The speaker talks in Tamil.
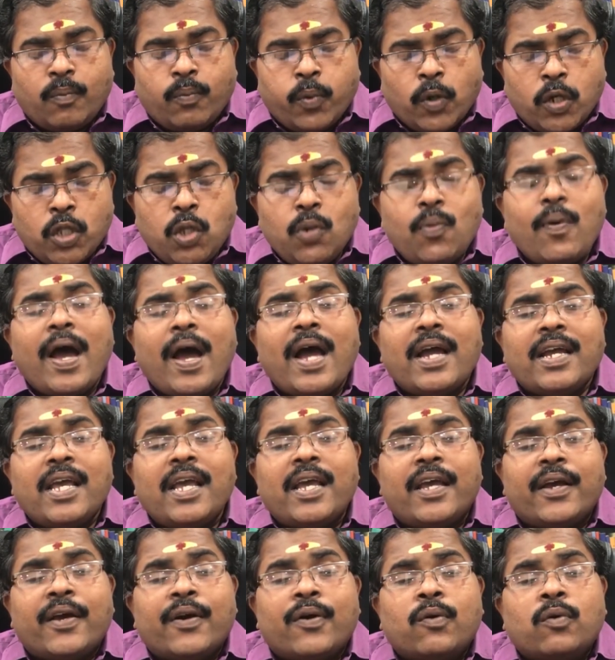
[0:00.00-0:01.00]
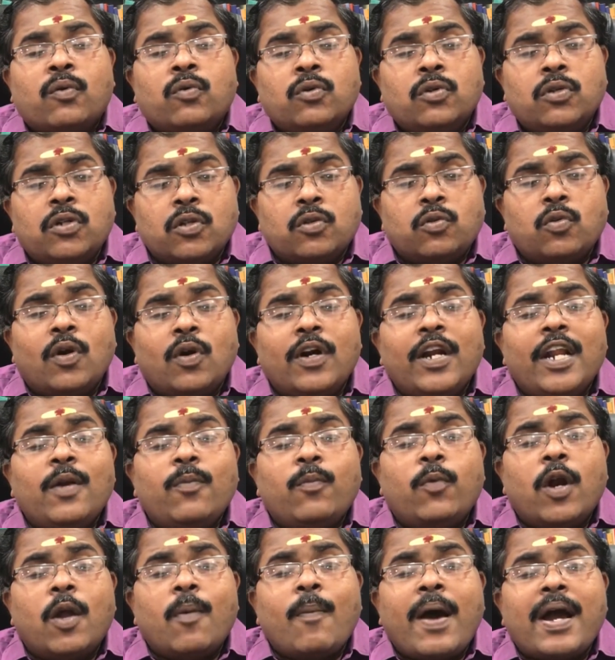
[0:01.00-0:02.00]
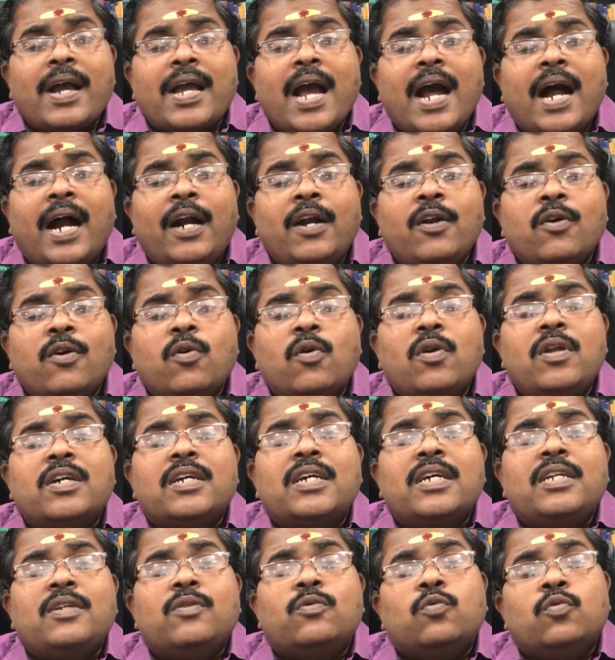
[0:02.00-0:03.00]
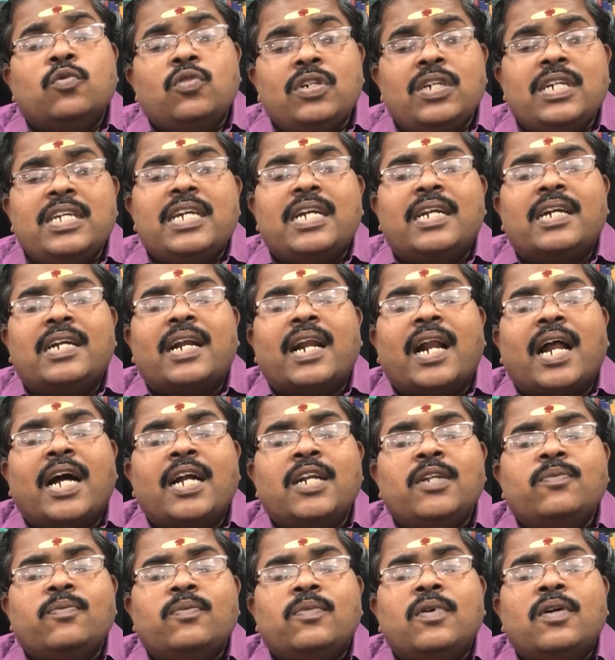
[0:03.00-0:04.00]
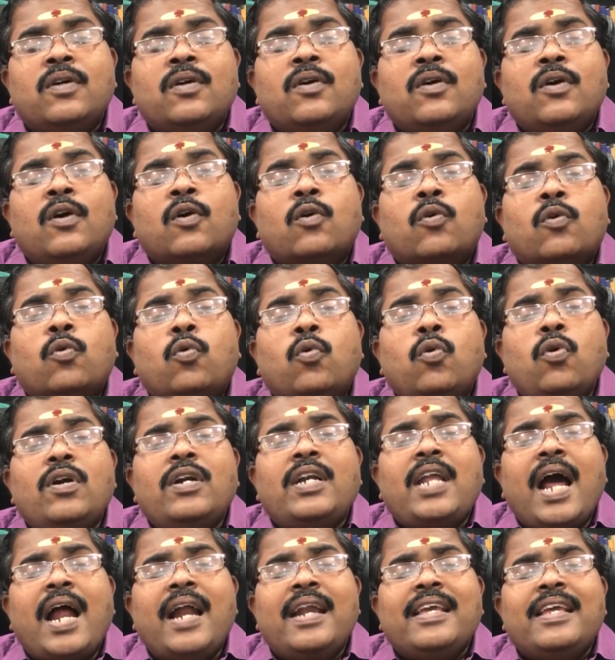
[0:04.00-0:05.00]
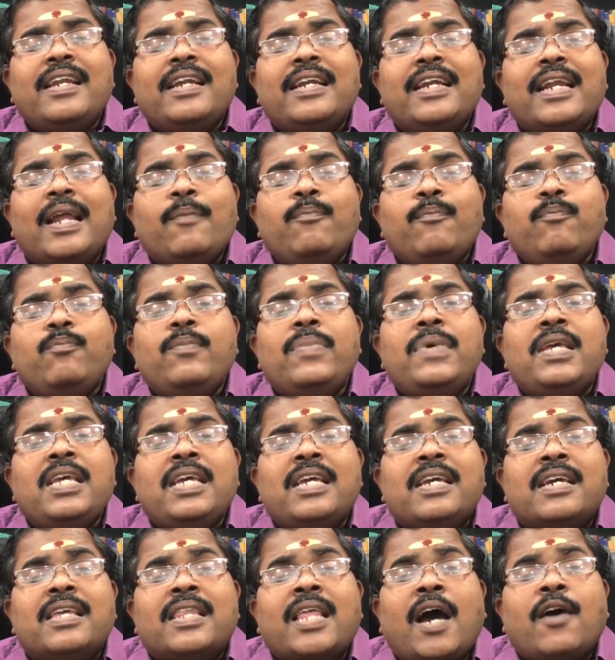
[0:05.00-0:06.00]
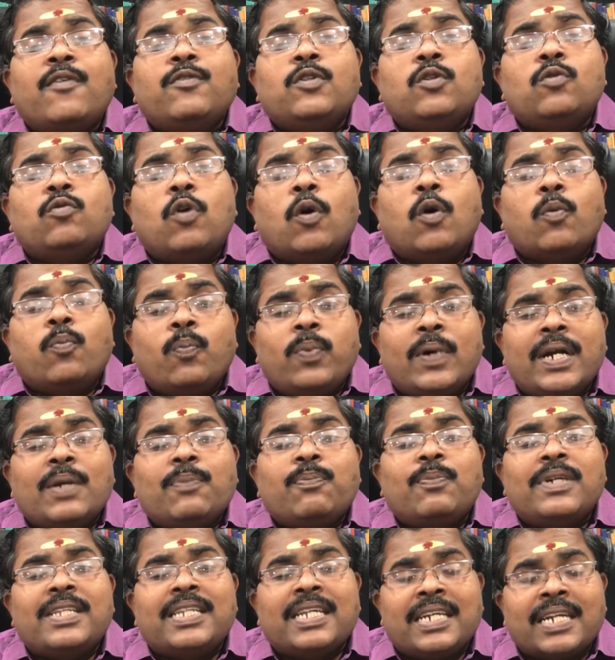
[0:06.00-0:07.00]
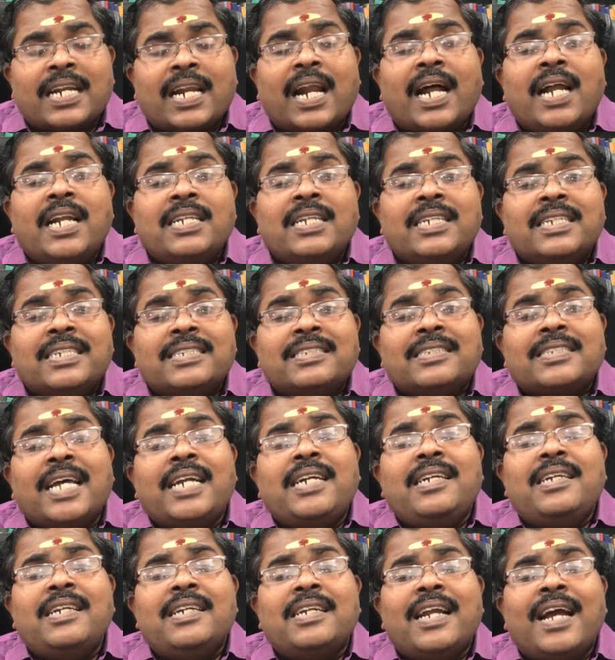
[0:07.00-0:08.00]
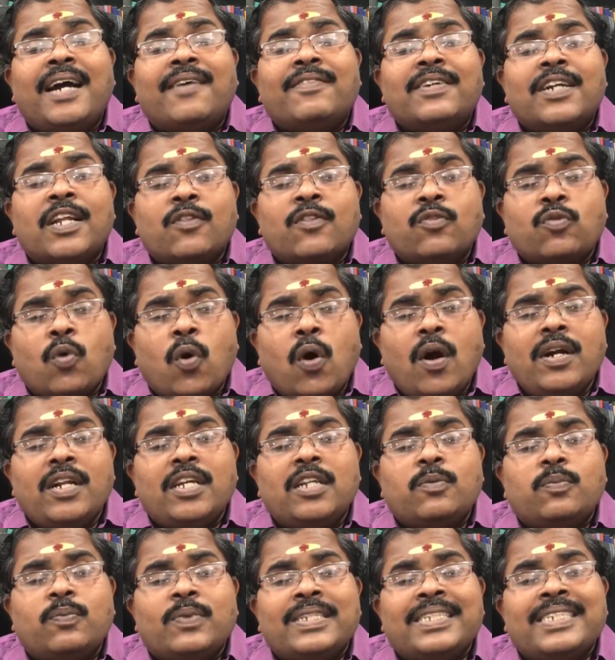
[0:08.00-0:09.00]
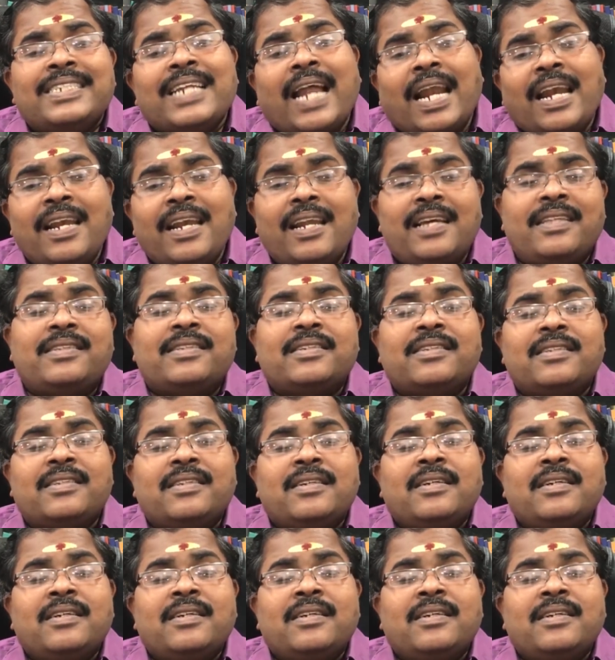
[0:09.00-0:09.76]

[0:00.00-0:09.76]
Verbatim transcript: பொதுவாக கூட்டு தொழில் மூலமாக அனுகூலங்கள் உண்டு என்றாலும் கூட்டாளிகளை நம்பி ஏதாவது ஒப்படைப்பது என்றால் சற்று கவனத்தோடு இருப்பது நல்லது